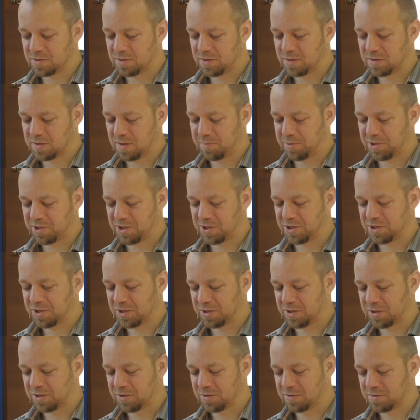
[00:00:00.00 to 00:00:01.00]
nie zapraszacie
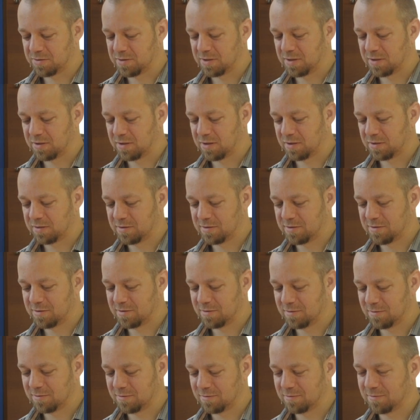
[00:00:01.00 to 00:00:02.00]
takiego znanego
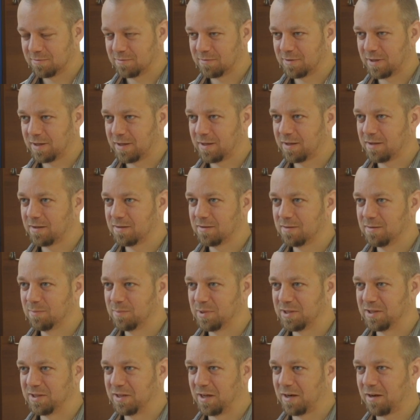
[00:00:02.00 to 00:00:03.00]
artysty reggae
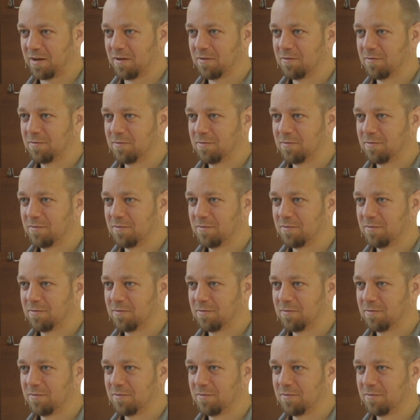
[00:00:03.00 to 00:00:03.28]
Bednarka?